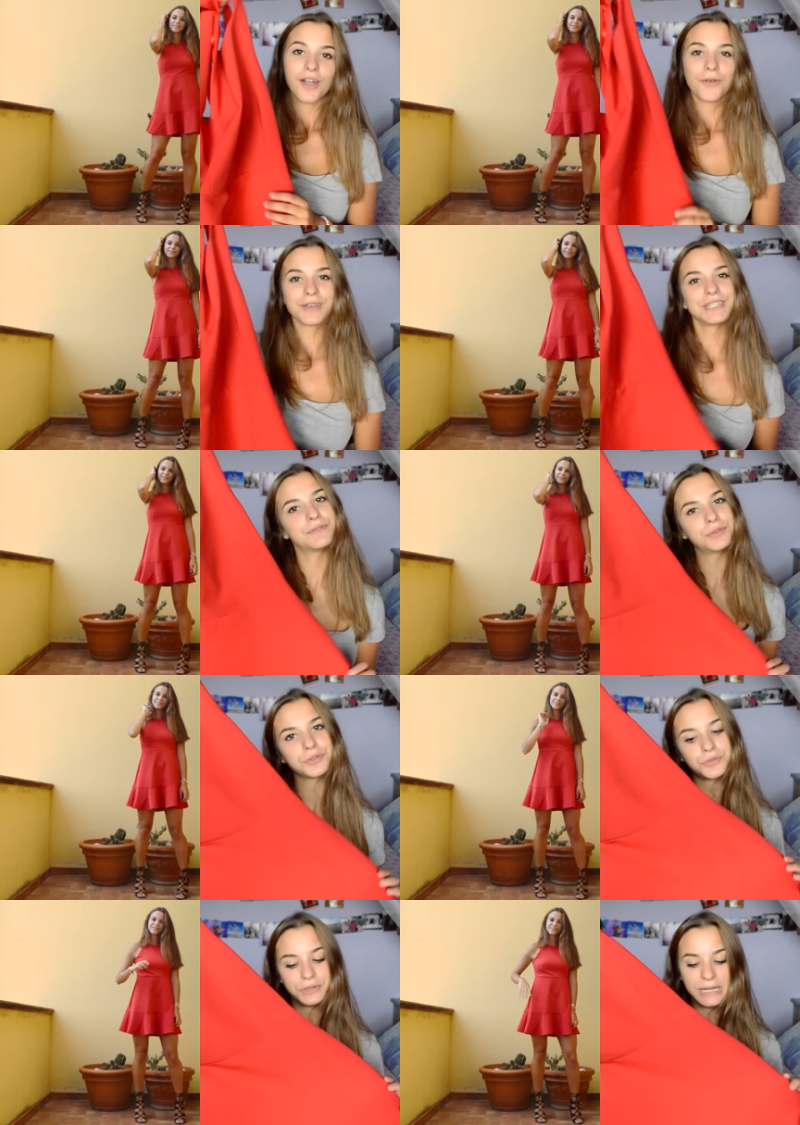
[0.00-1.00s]
questo è venuto
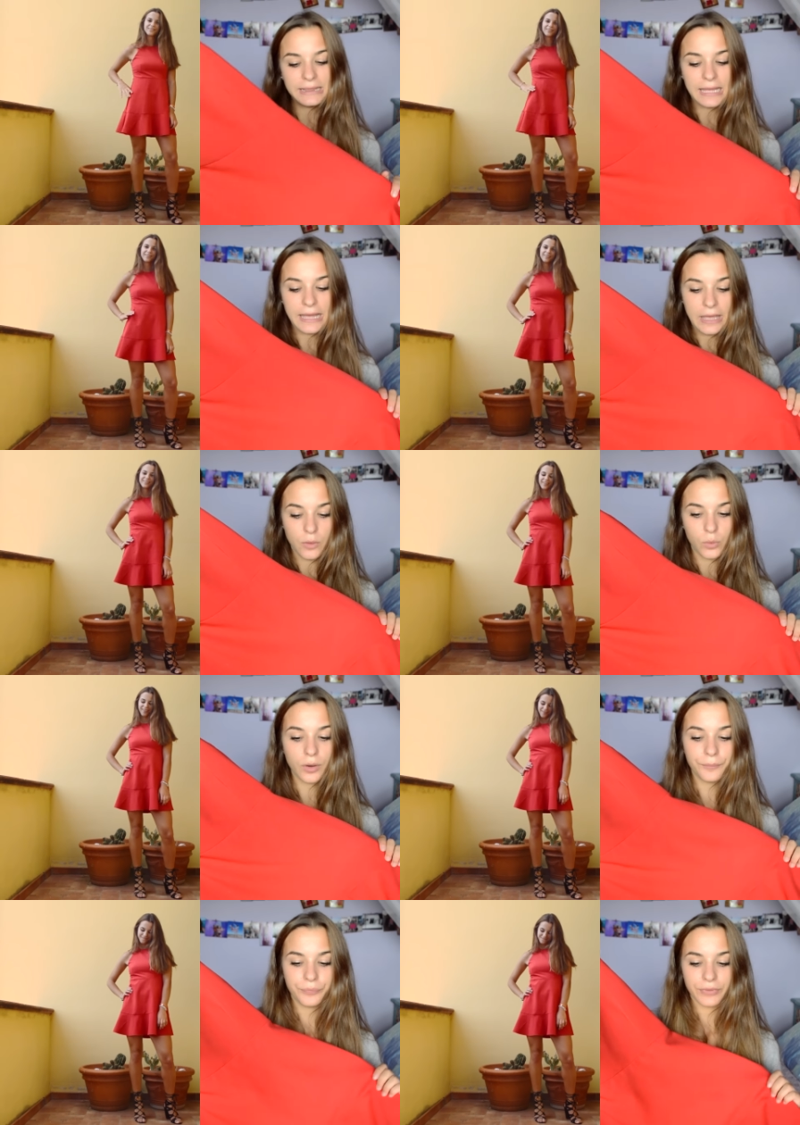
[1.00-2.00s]
sui 30
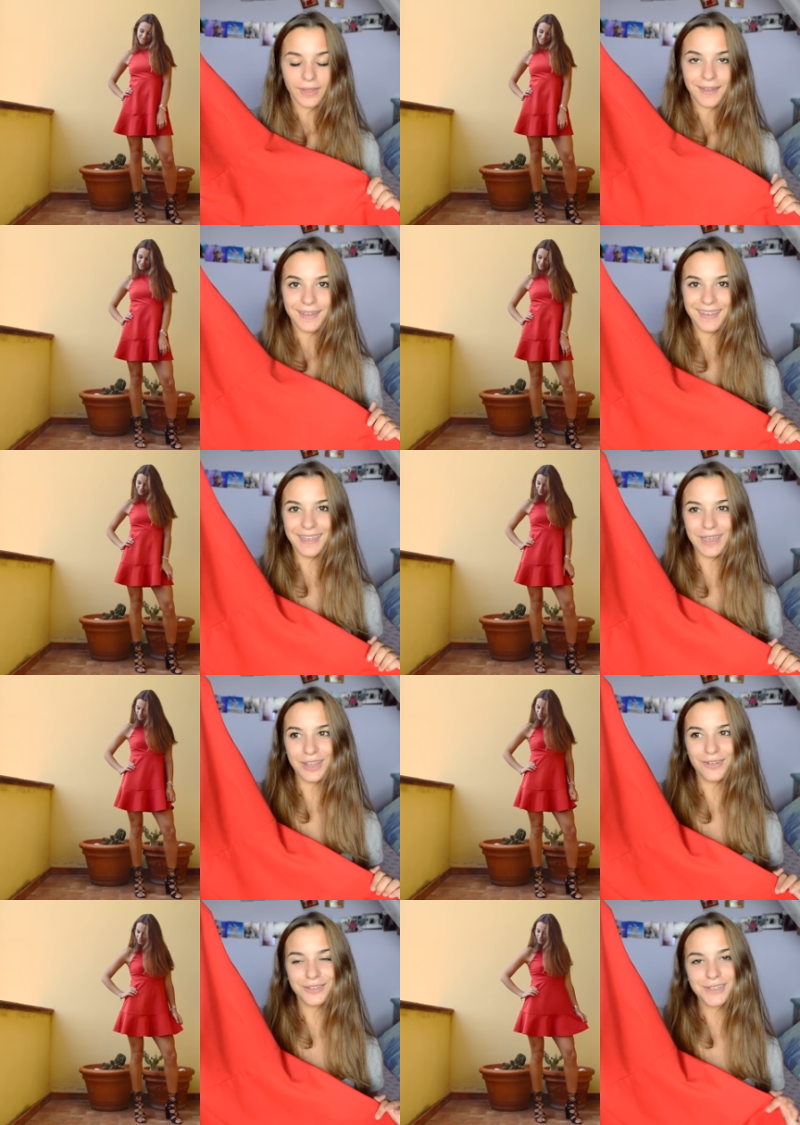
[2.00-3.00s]
euro
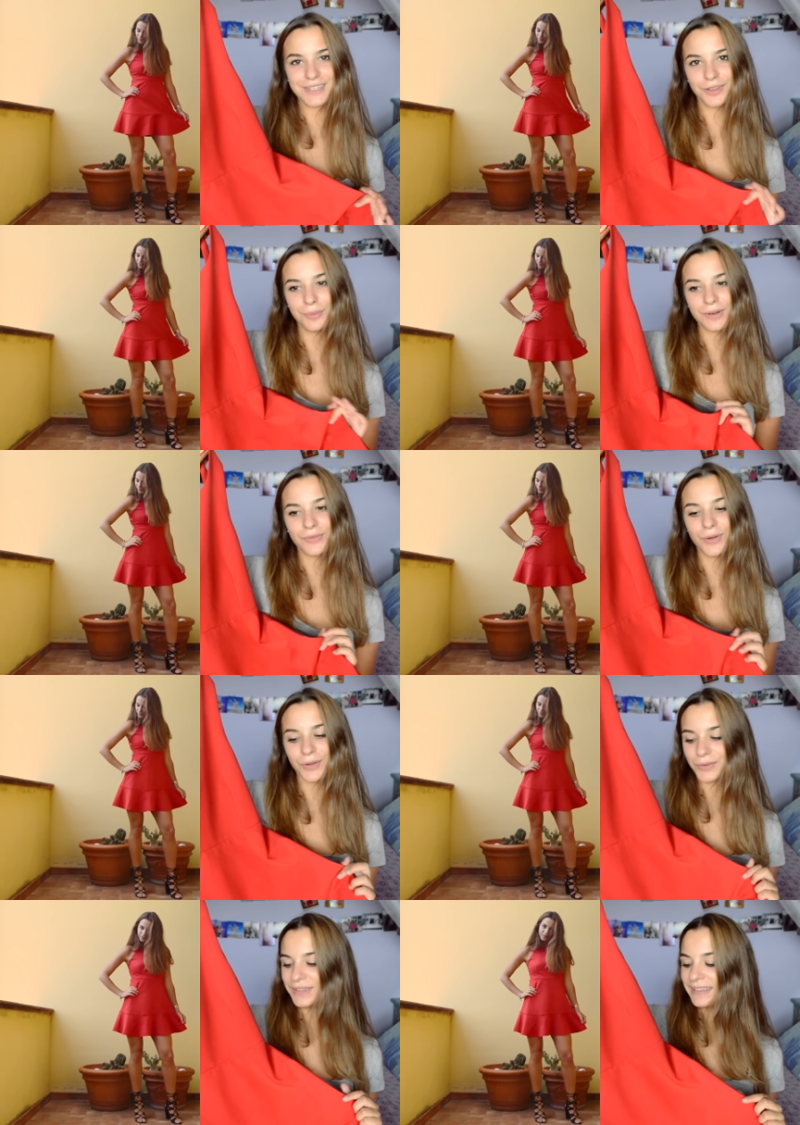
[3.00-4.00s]
e l'ho indossato per
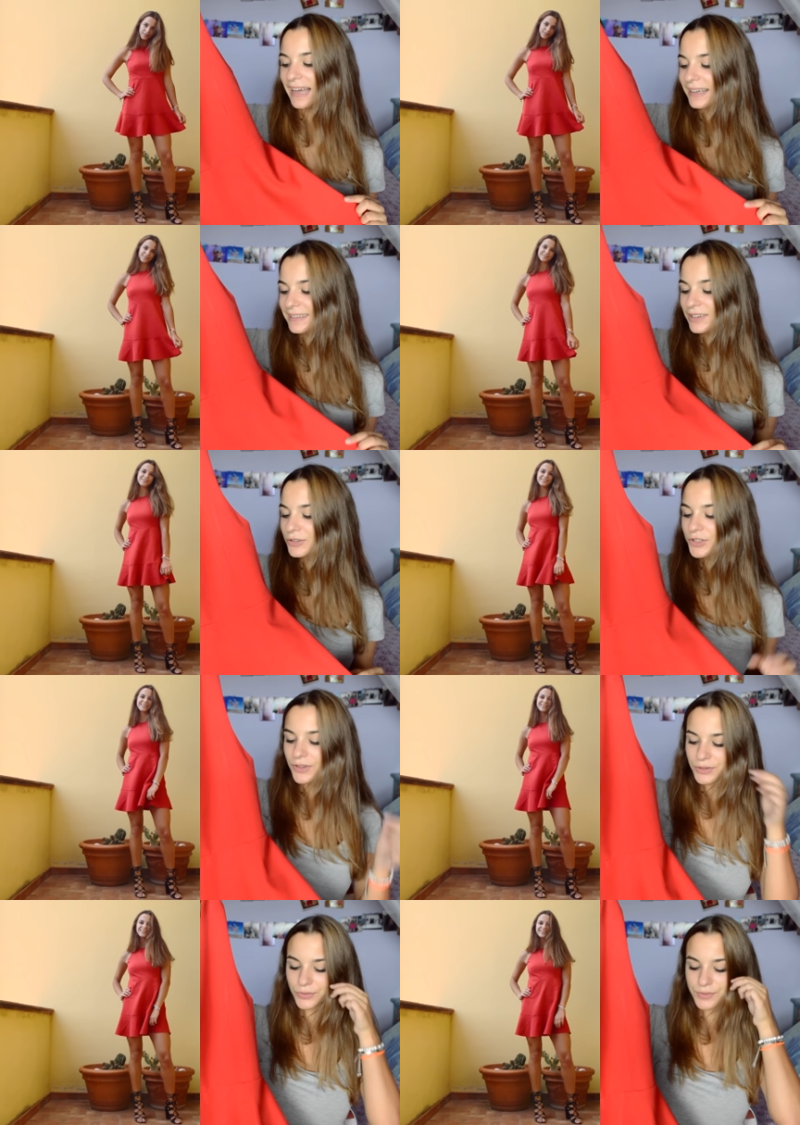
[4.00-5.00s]
voi con dei tacchi che ho
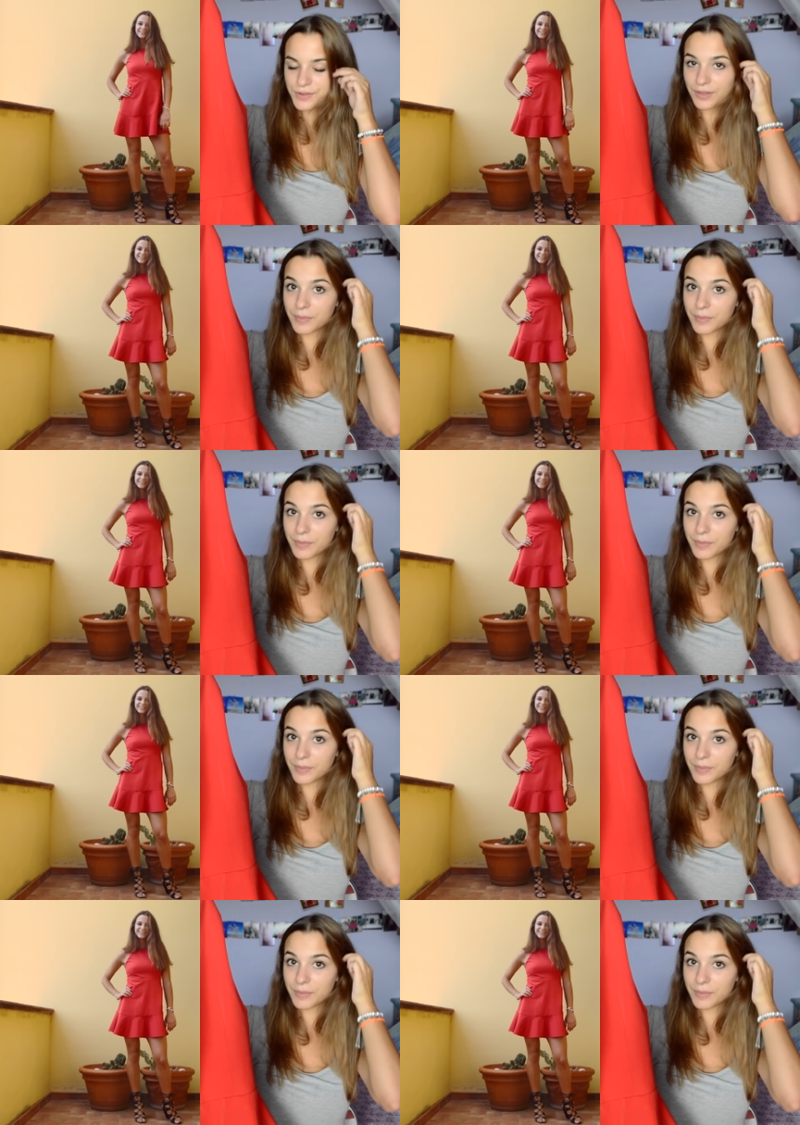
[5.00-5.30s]
trovato su un sito